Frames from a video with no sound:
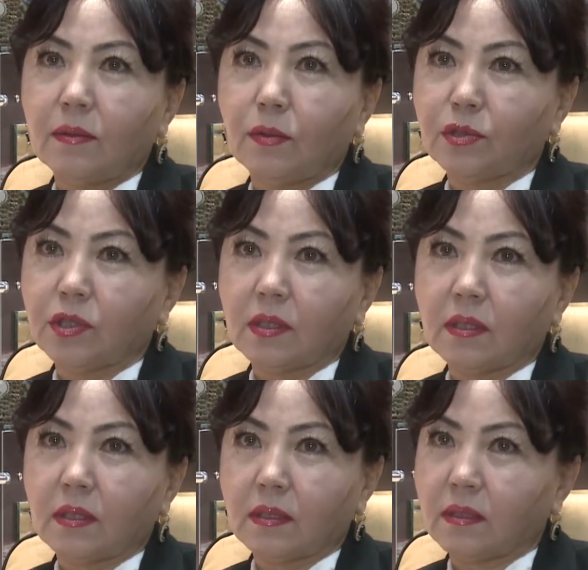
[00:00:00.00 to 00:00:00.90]
Очень
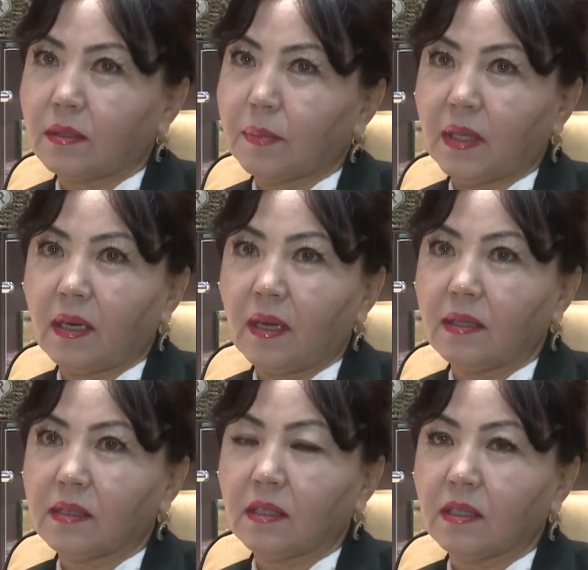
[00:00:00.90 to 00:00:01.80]
этот,
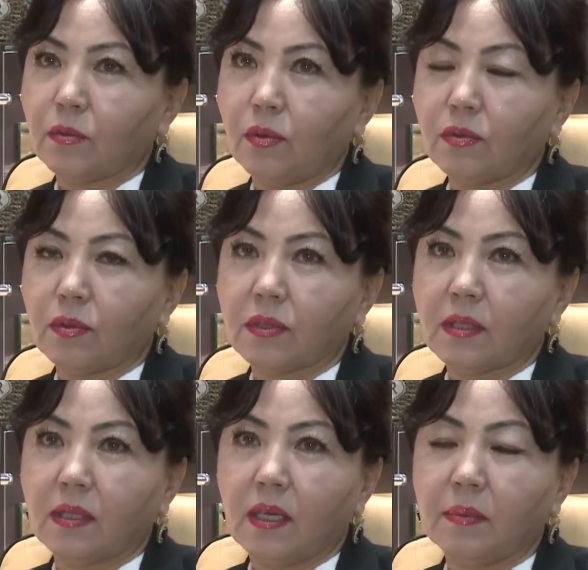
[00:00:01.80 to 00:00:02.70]
понравился этот конкурс.
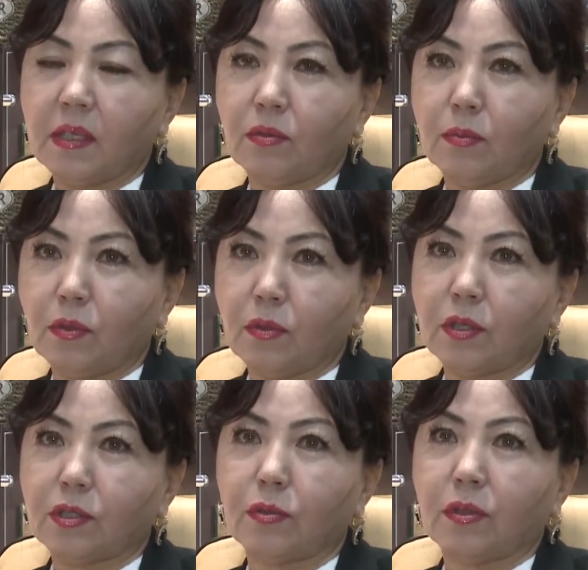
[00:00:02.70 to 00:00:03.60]
Для меня он
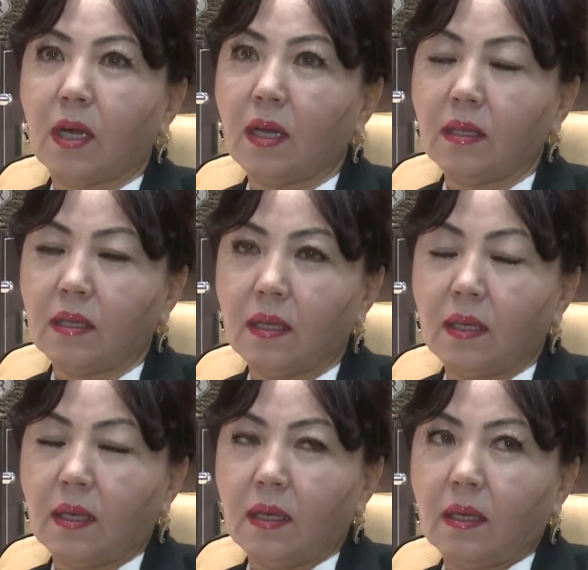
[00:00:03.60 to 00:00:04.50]
много что дал.
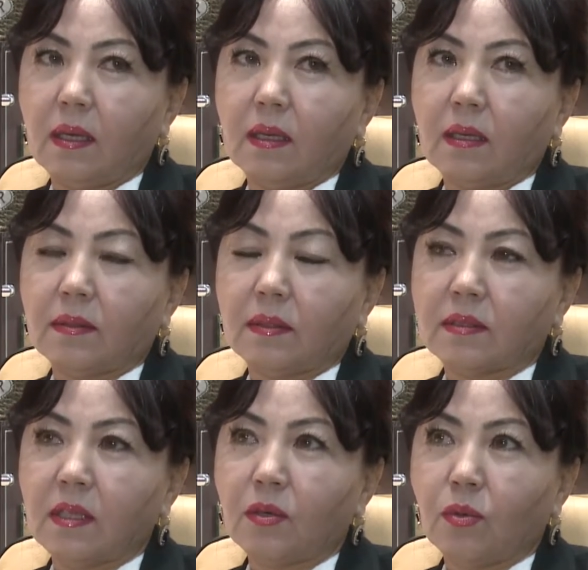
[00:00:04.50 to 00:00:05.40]
Э,
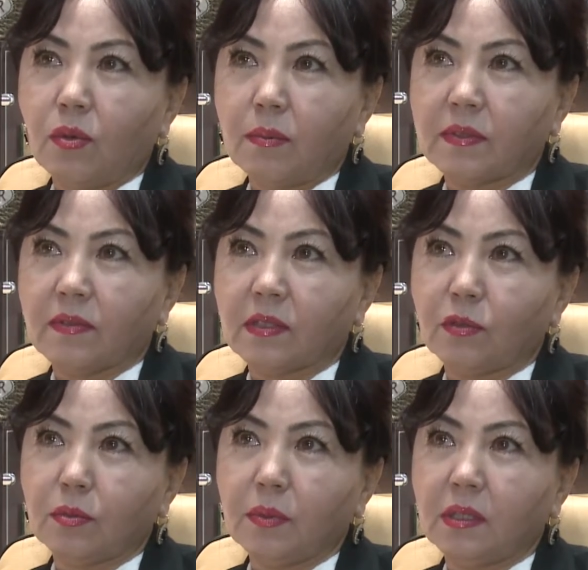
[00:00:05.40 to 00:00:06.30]
Знакомство с
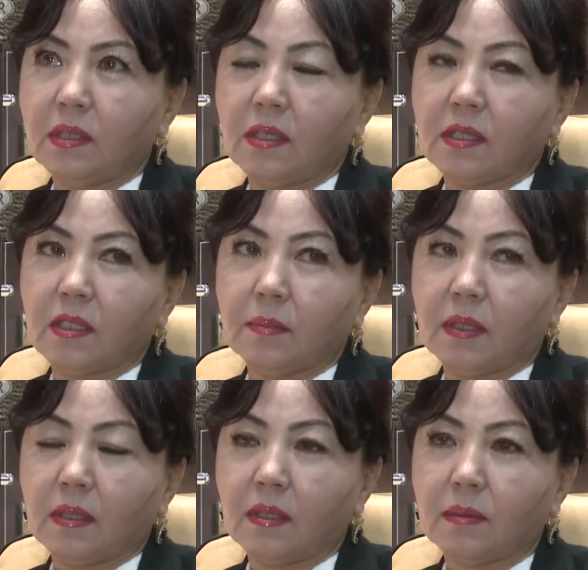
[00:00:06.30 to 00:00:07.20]
людьми
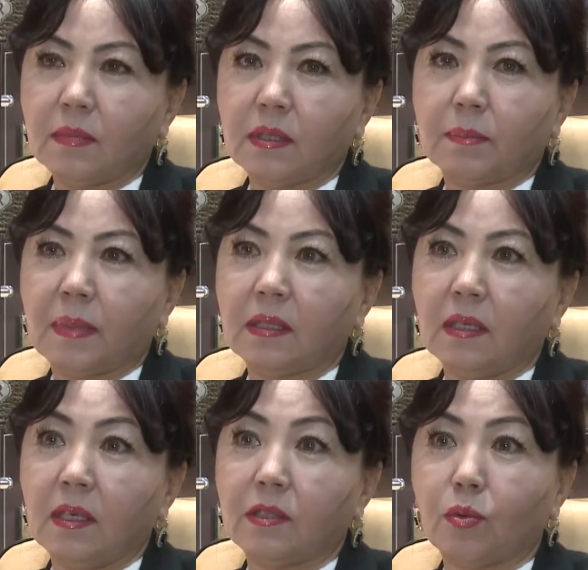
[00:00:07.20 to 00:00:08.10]
интересными. Мы
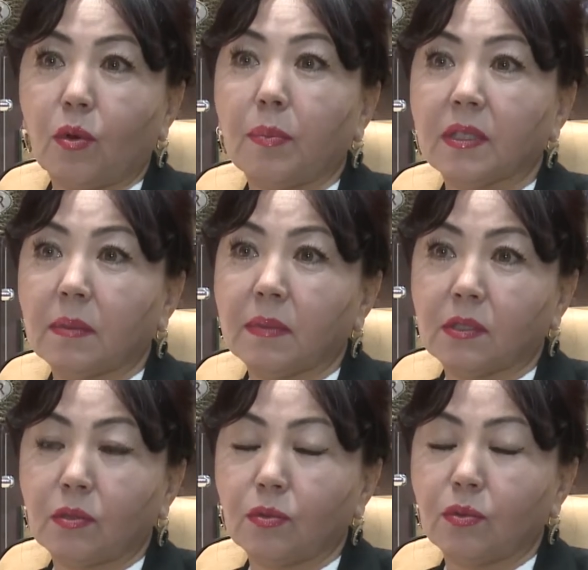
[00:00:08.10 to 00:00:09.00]
поделились опытами
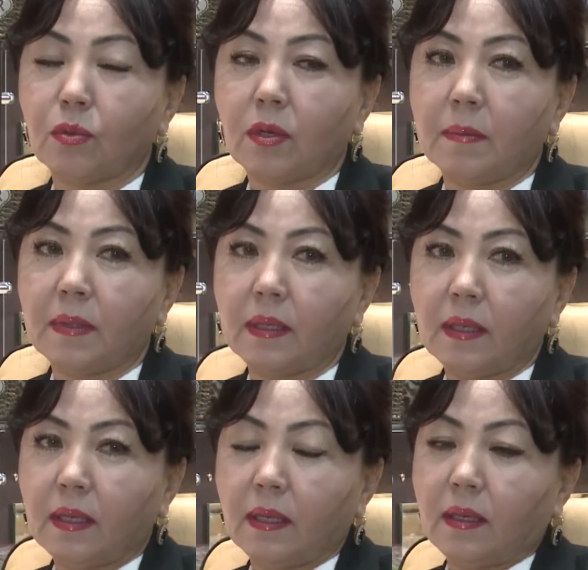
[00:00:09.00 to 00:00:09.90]
с друг другом.
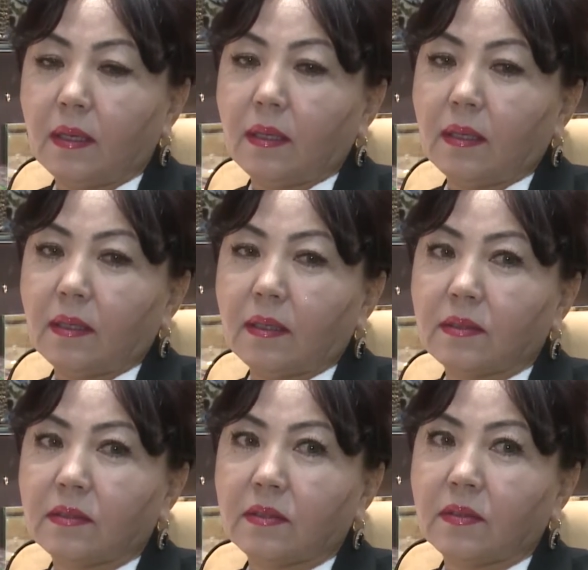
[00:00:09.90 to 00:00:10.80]

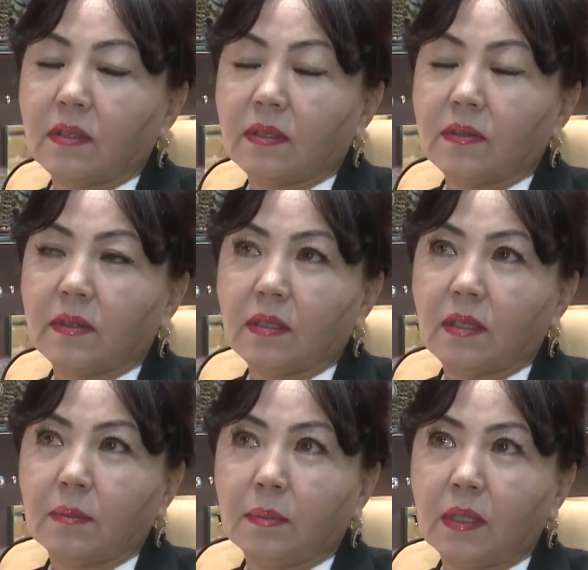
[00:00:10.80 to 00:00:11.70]
Э,
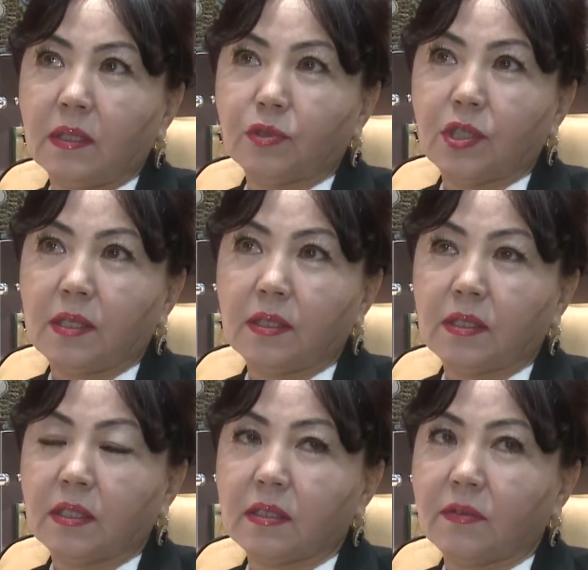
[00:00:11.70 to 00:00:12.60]
это были
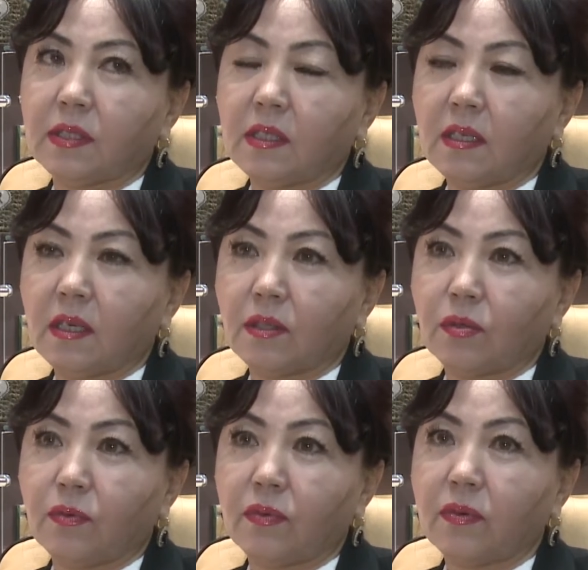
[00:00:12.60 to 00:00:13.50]
участницы со всех
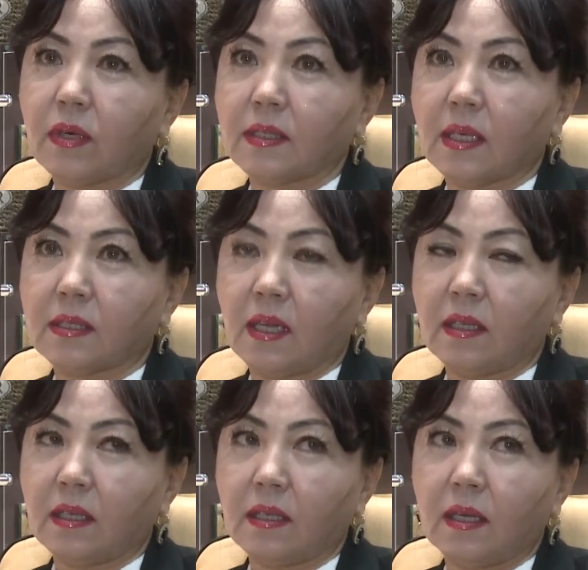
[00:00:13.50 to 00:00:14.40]
городов
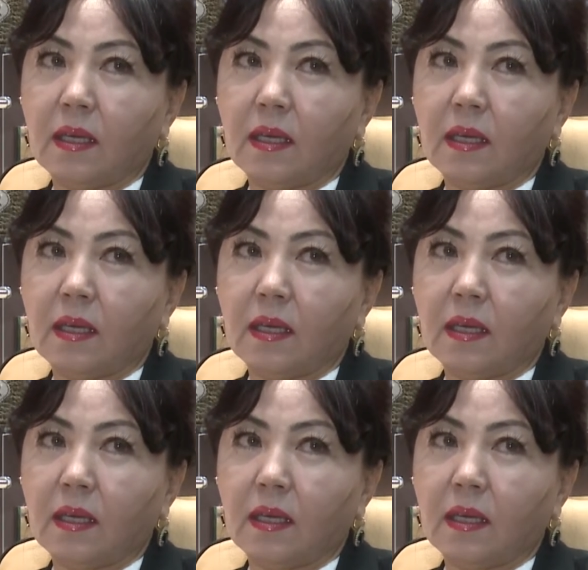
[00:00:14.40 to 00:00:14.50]
Казахстана.